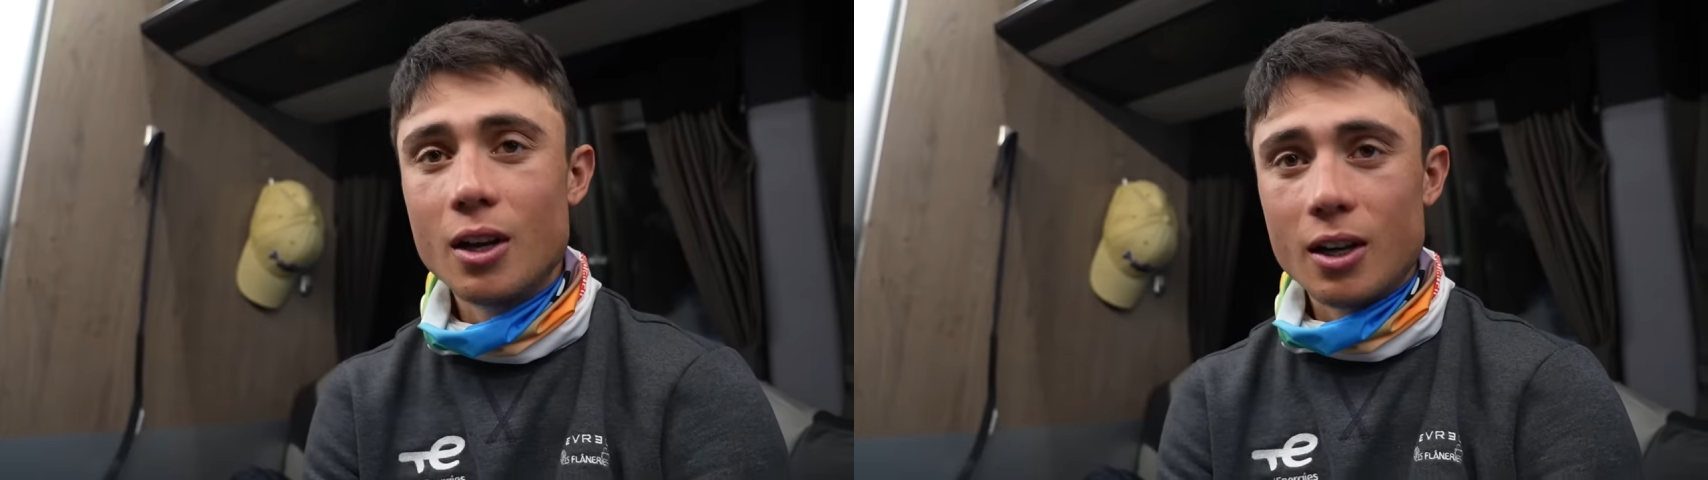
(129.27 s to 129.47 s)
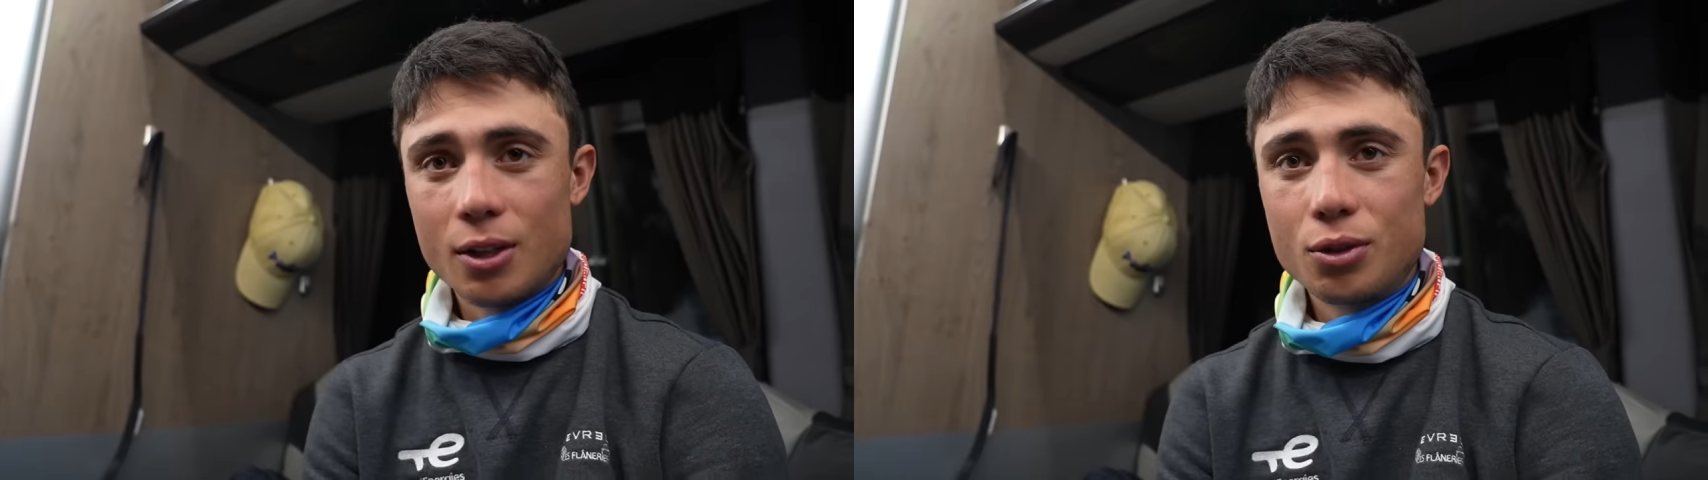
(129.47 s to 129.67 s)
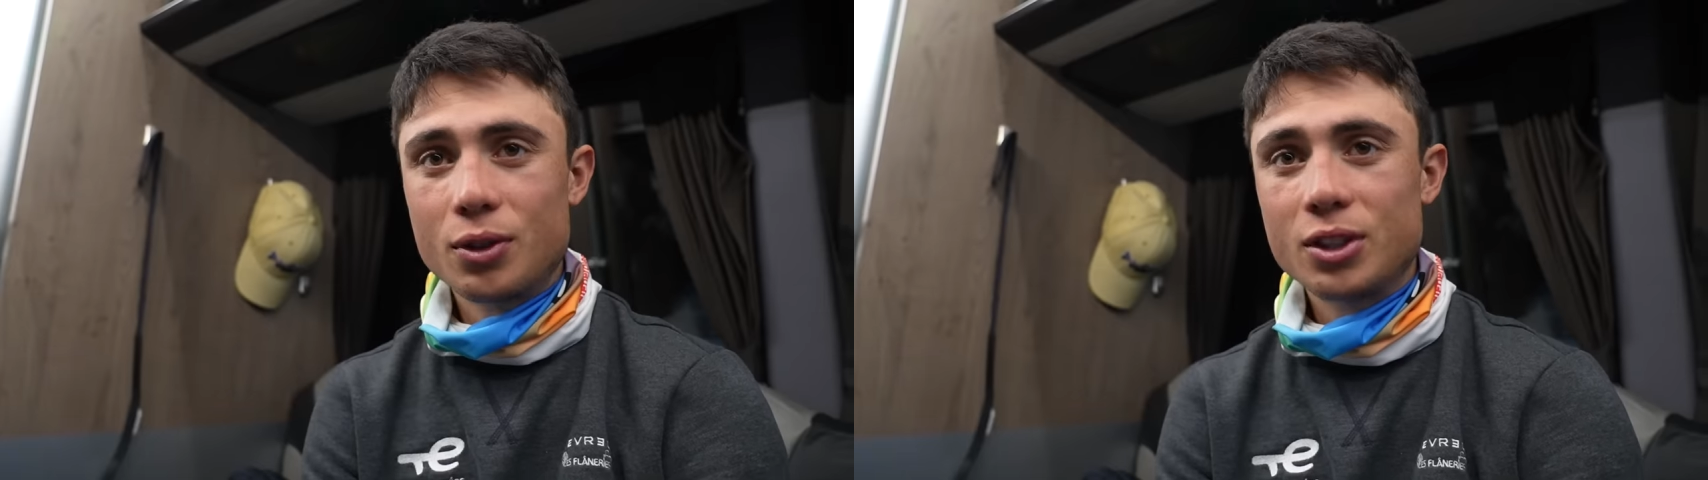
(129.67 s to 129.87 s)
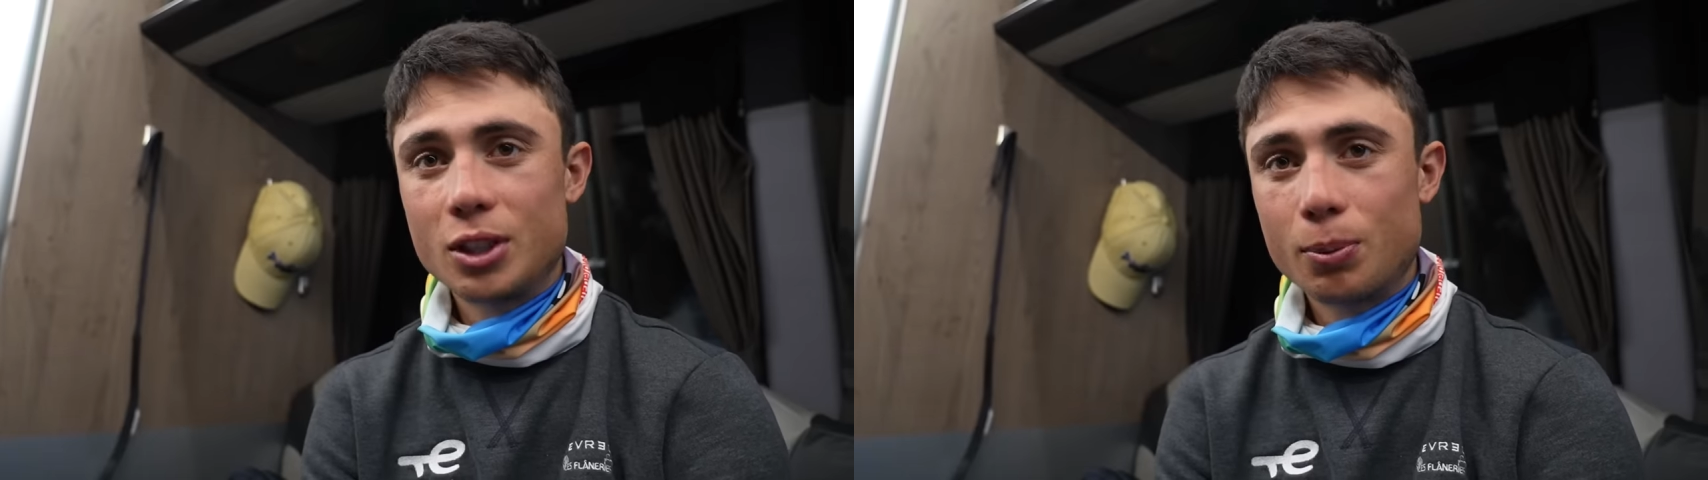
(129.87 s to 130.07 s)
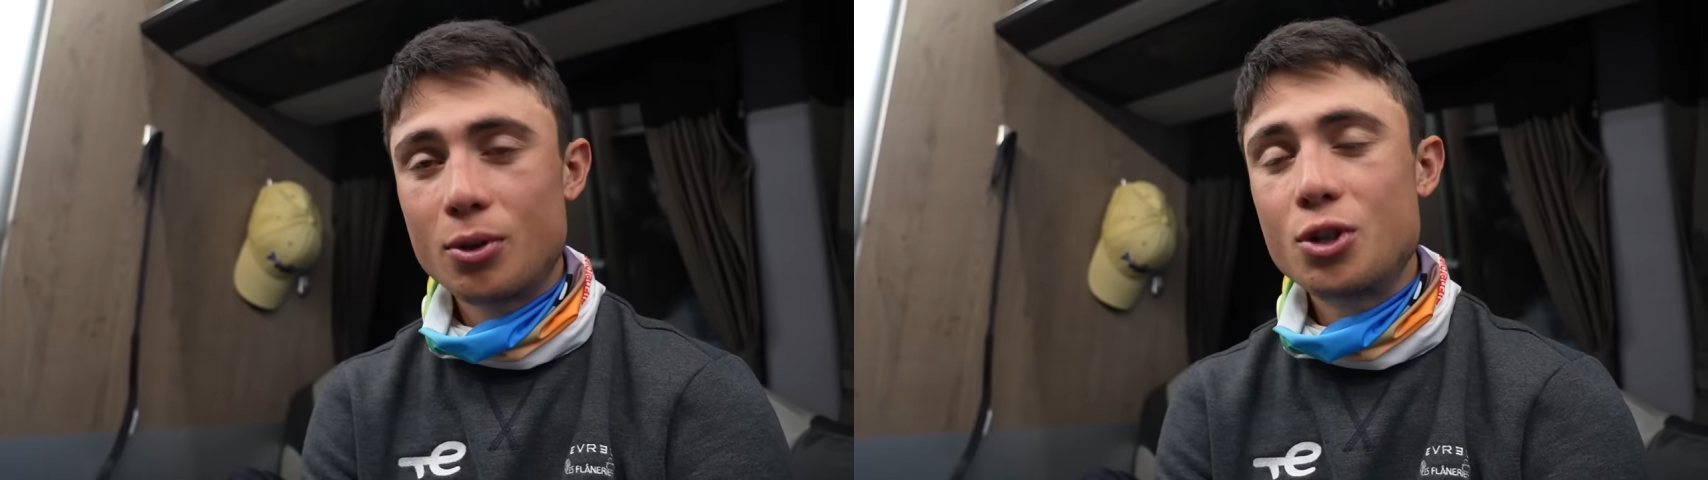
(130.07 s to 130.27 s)
va devoir
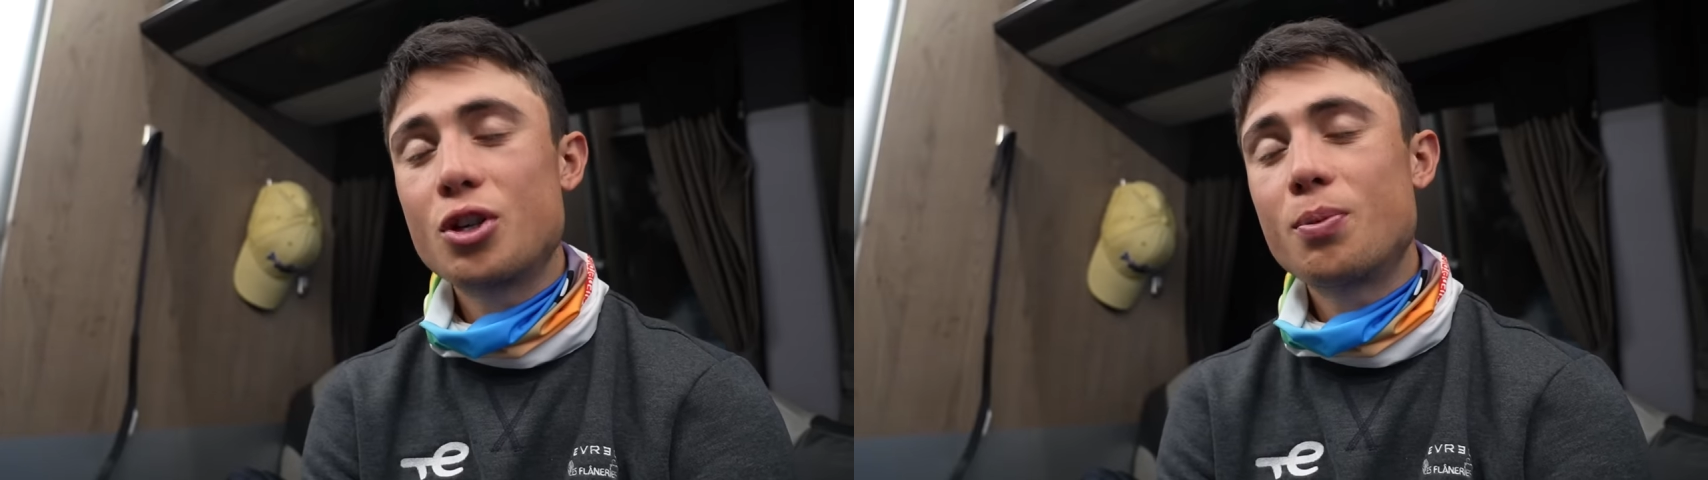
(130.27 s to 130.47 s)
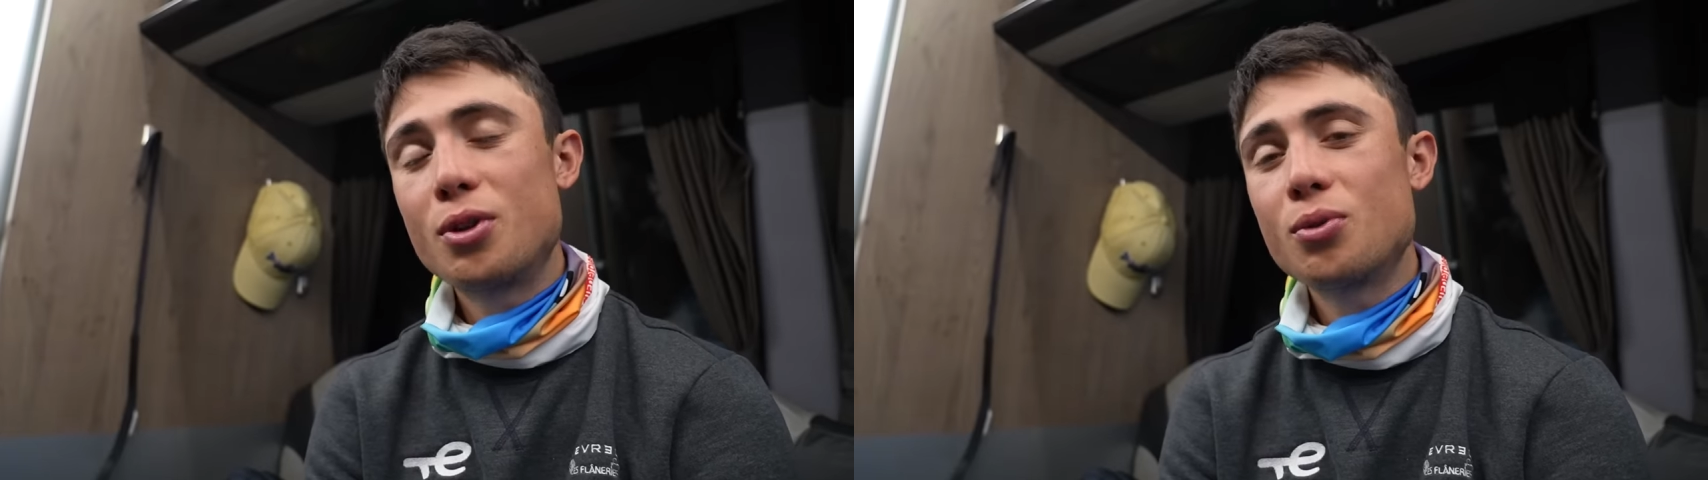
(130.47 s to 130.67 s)
essayer de prendre l'échappée.